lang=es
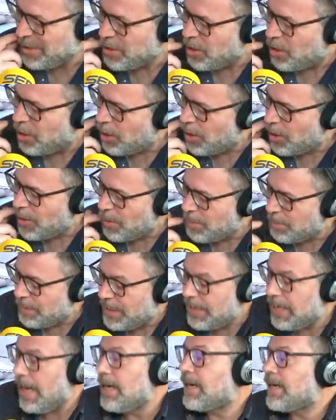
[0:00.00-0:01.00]
no
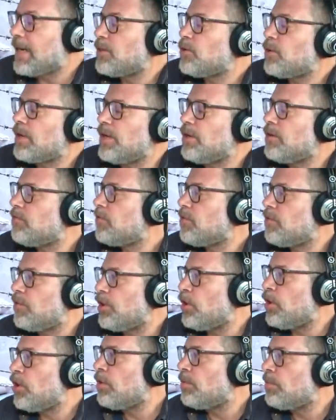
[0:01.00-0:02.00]
vi al rato que no
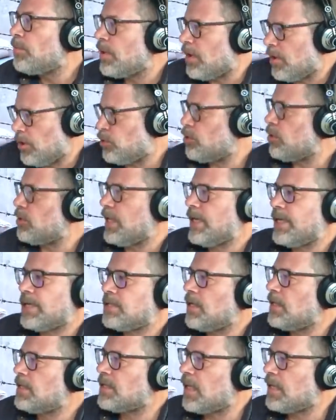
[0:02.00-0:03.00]
funcionó. Pues digo, esto tiene
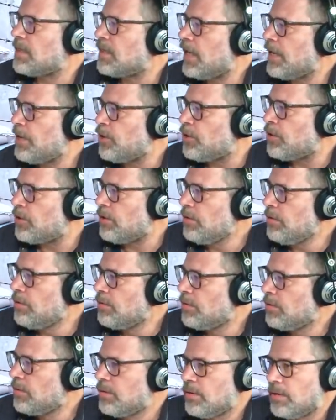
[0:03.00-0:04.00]
que ser instantáneo, ¿no? Esto
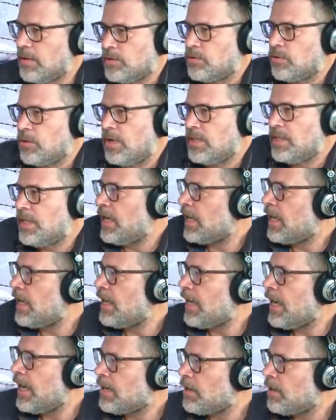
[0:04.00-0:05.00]
le tiene que llegar. Esto le tiene
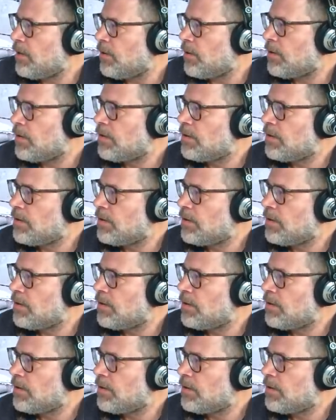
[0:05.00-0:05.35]
que llegar. ¿Te puedes